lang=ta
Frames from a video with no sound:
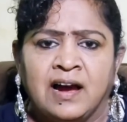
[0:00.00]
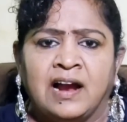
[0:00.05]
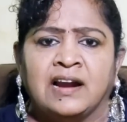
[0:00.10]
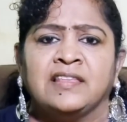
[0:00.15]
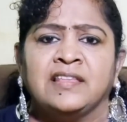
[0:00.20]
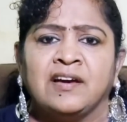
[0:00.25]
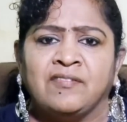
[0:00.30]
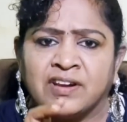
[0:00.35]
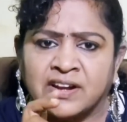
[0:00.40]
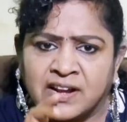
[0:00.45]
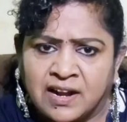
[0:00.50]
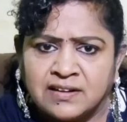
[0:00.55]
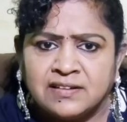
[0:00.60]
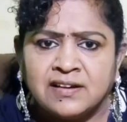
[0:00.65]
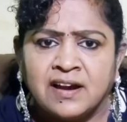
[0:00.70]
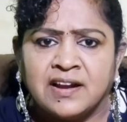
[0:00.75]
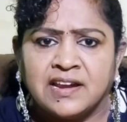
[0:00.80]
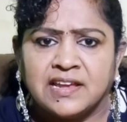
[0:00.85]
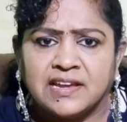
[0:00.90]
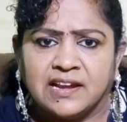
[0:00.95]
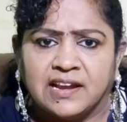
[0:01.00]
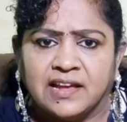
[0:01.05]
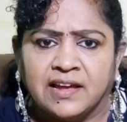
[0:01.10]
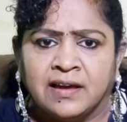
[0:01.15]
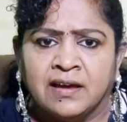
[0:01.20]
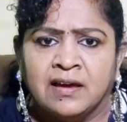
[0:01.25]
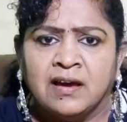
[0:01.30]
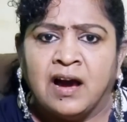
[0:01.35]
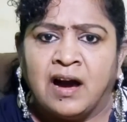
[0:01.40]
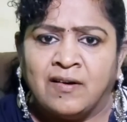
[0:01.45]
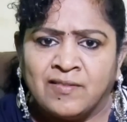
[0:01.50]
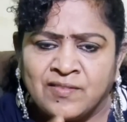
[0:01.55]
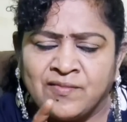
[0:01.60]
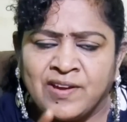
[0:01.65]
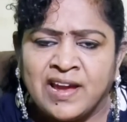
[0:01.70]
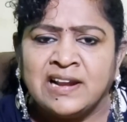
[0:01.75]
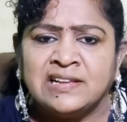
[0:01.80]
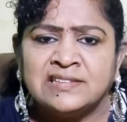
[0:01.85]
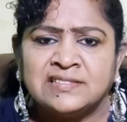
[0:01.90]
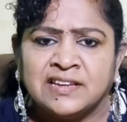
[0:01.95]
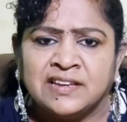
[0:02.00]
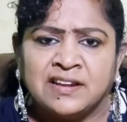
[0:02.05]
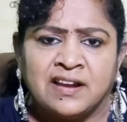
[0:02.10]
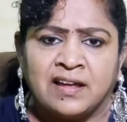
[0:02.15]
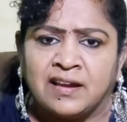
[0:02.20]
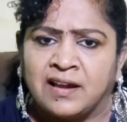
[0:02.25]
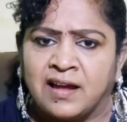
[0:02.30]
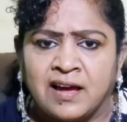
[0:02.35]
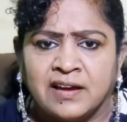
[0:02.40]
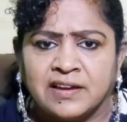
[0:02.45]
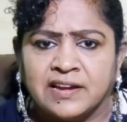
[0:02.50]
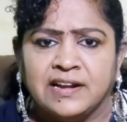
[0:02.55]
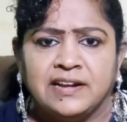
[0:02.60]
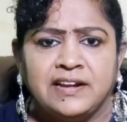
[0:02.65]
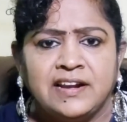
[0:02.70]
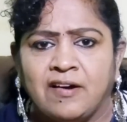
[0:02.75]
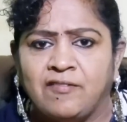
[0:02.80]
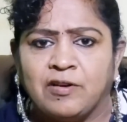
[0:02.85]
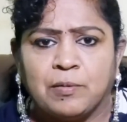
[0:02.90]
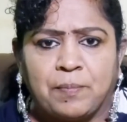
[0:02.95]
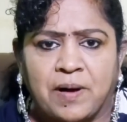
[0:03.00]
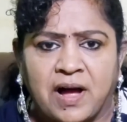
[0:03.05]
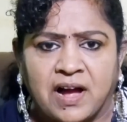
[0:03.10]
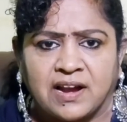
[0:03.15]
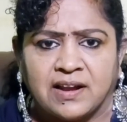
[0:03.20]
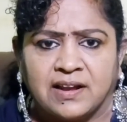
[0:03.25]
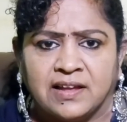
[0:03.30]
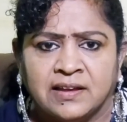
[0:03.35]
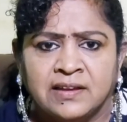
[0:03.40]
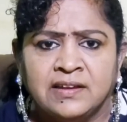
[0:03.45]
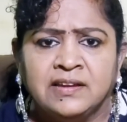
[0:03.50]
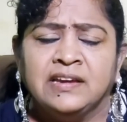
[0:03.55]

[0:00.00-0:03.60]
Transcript: அல்லது அவர் கண்காணிக்கலை அவர் வேலை செய்கிறாரா என்று அவர் பார்க்கல